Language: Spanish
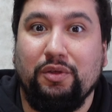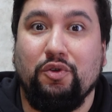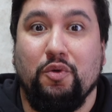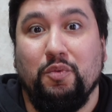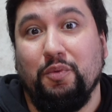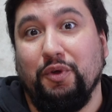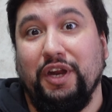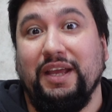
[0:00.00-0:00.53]

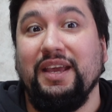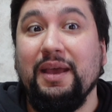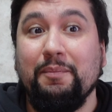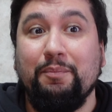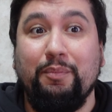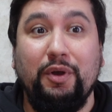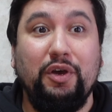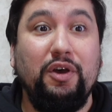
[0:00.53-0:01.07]
Como por
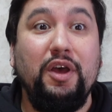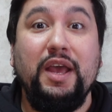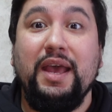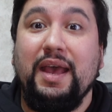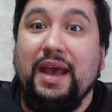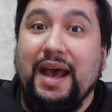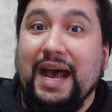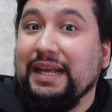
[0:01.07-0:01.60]
ejemplo,
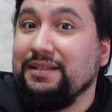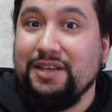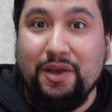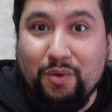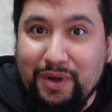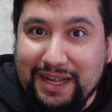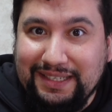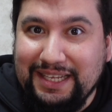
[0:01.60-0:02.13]
hace
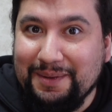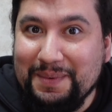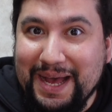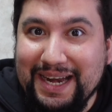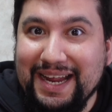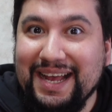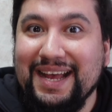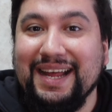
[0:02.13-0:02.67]
una
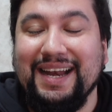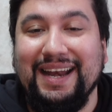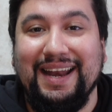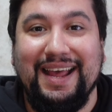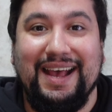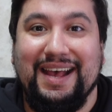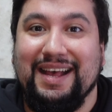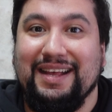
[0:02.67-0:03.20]
semana
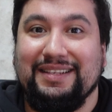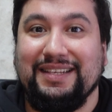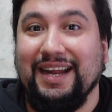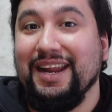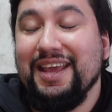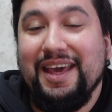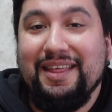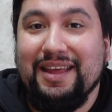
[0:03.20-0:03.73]
la
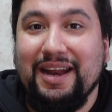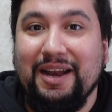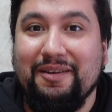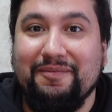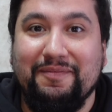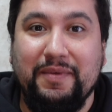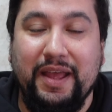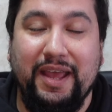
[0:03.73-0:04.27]
salida
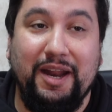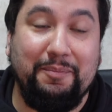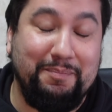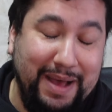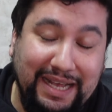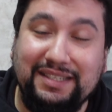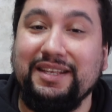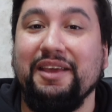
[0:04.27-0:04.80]
del
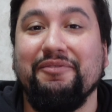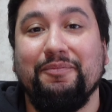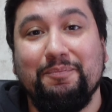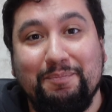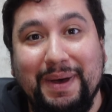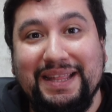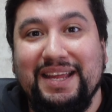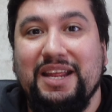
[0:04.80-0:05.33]
MagSafe
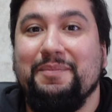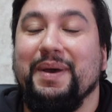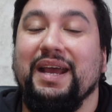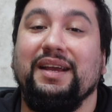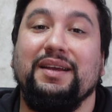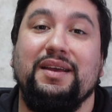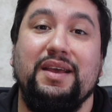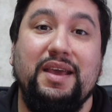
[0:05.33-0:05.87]
Battery
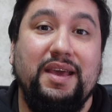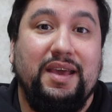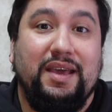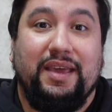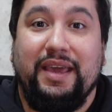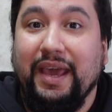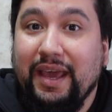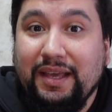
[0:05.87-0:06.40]
Pack,
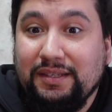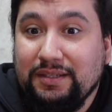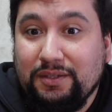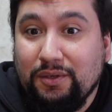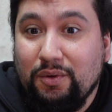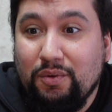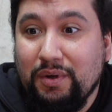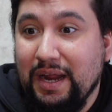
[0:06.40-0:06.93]
que
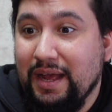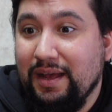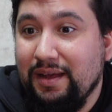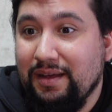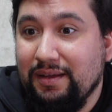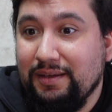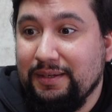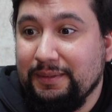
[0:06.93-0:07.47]
es
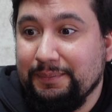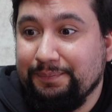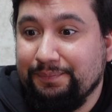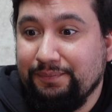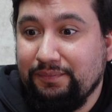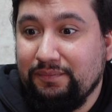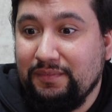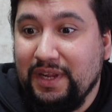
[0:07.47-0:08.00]
una
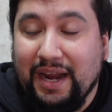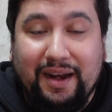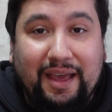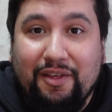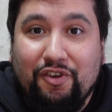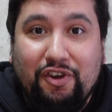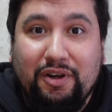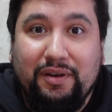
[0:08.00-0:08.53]

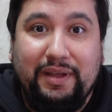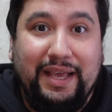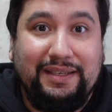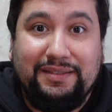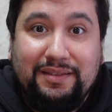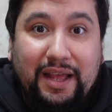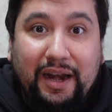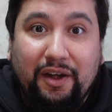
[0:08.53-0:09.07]
cargador
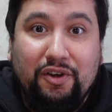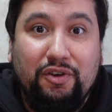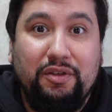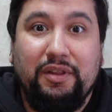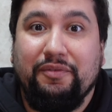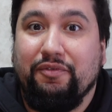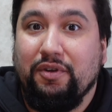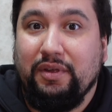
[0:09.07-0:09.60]

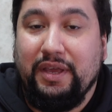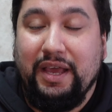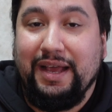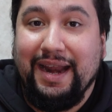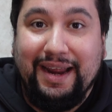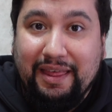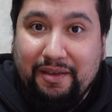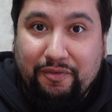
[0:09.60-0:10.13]
externo que
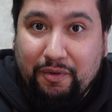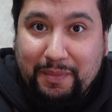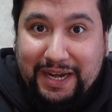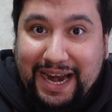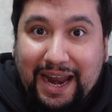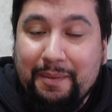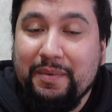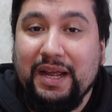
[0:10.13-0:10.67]
carga de forma
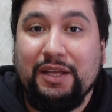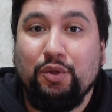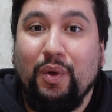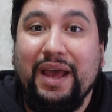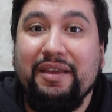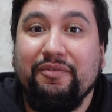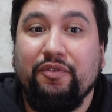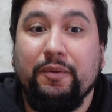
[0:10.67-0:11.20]
inalámbrica tu
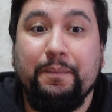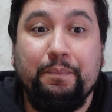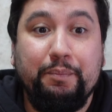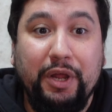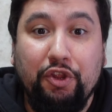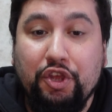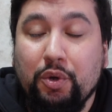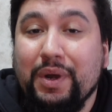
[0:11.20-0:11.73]
iPhone,
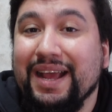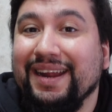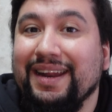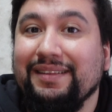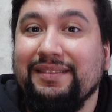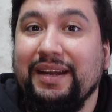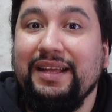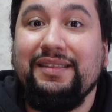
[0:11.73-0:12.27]
pero tiene una
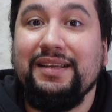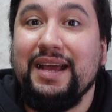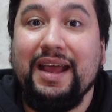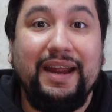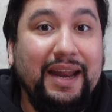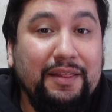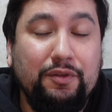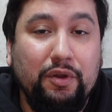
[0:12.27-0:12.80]
característica
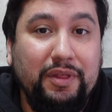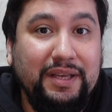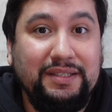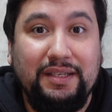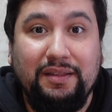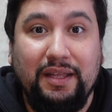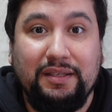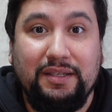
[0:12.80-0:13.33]
que en Android
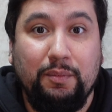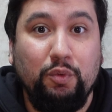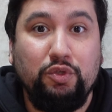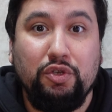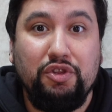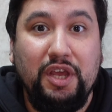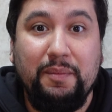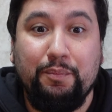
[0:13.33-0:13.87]
existe hace
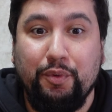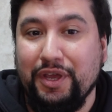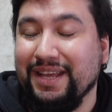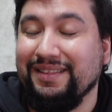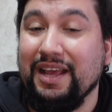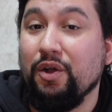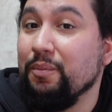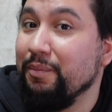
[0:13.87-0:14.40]
mucho tiempo y que
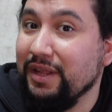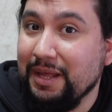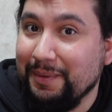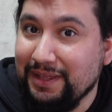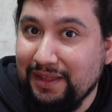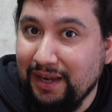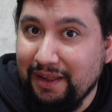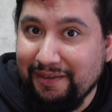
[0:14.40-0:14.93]
está
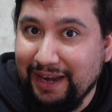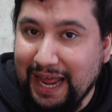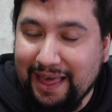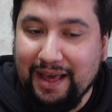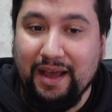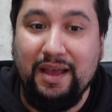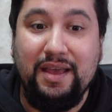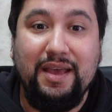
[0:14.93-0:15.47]
completamente
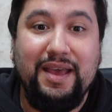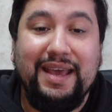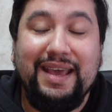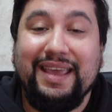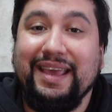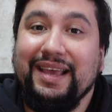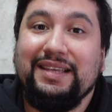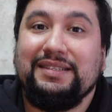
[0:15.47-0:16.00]
liberada,
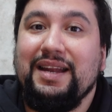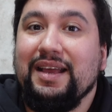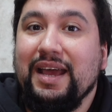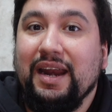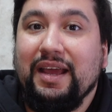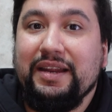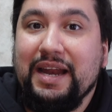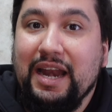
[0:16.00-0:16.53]
que es la
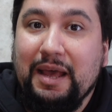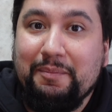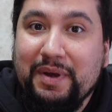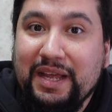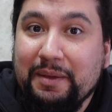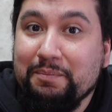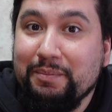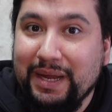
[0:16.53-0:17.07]
carga
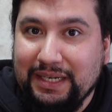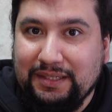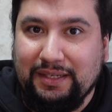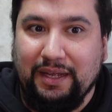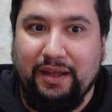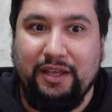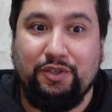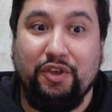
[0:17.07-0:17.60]
inalámbrica
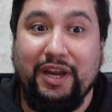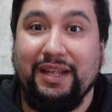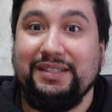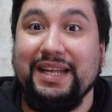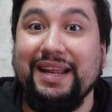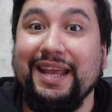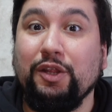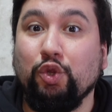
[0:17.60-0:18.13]
inversa. Eso quiere
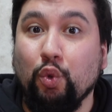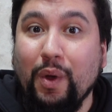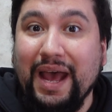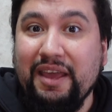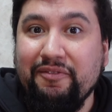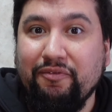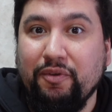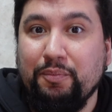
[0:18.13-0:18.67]
decir que tu
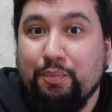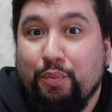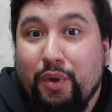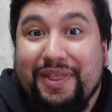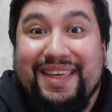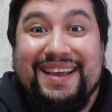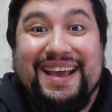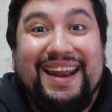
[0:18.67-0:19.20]
iPhone
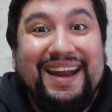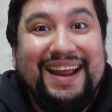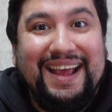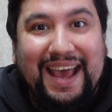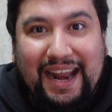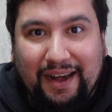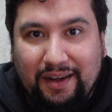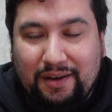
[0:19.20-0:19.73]
puede
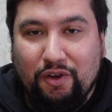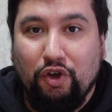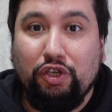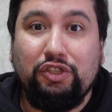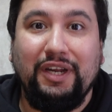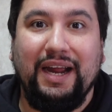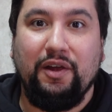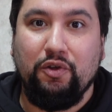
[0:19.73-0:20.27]
cargar
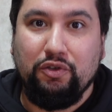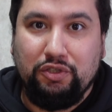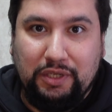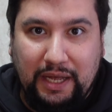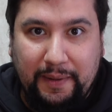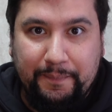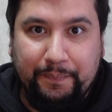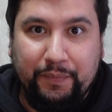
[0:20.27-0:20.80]
otra
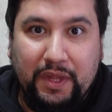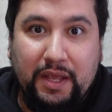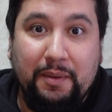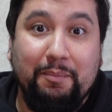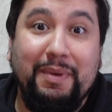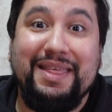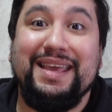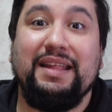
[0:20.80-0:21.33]
cosa
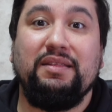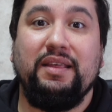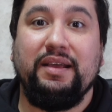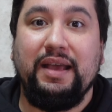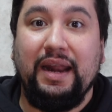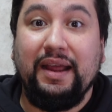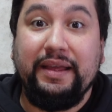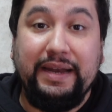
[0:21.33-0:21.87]
mediante
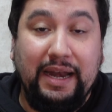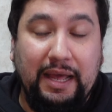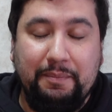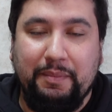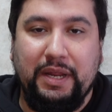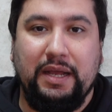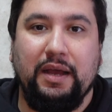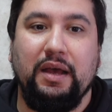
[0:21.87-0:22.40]
carga
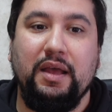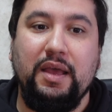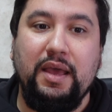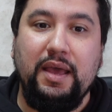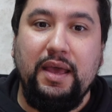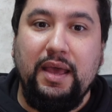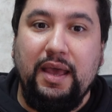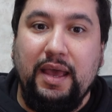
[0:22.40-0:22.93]
inalámbrica.
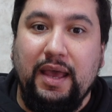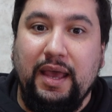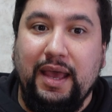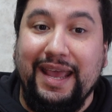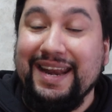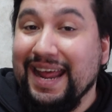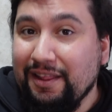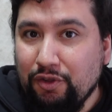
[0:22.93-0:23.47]

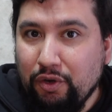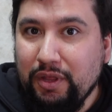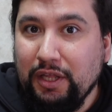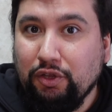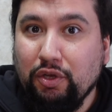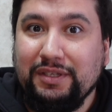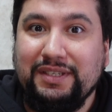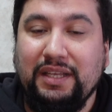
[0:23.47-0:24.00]
En Android
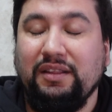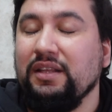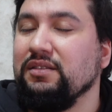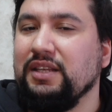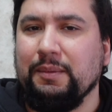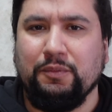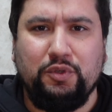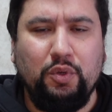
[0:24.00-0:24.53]
esto existe en
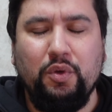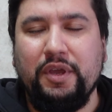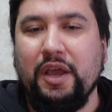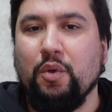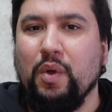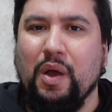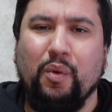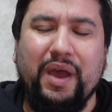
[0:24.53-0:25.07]
Samsung,
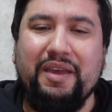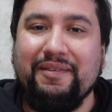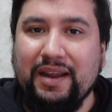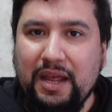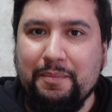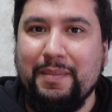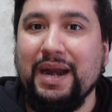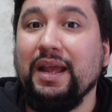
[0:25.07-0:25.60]
en Huawei,
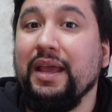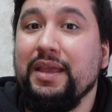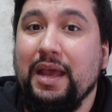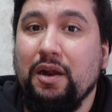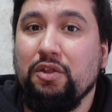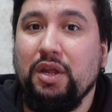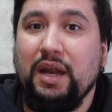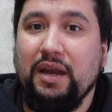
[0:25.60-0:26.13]
varias marcas ya
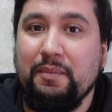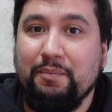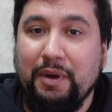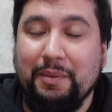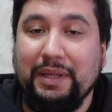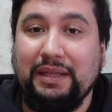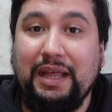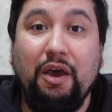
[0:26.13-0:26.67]
lo tienen
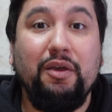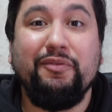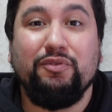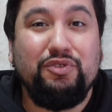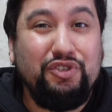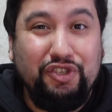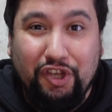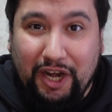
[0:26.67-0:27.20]
implementado y
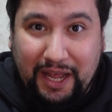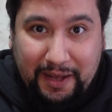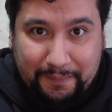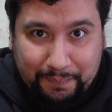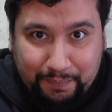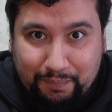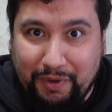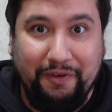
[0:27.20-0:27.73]
funciona
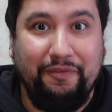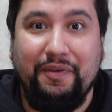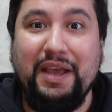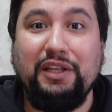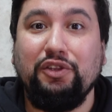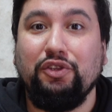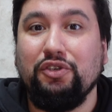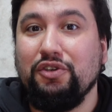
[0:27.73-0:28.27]

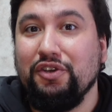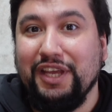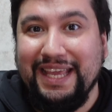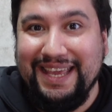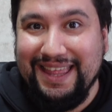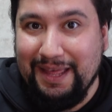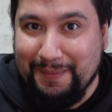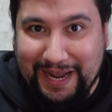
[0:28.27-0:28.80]
perfecto
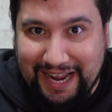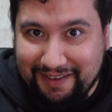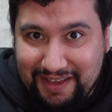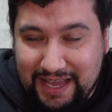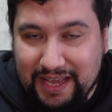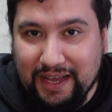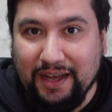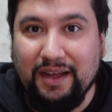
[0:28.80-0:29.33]
y de
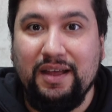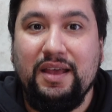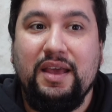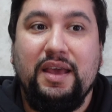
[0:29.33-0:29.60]
maravilla.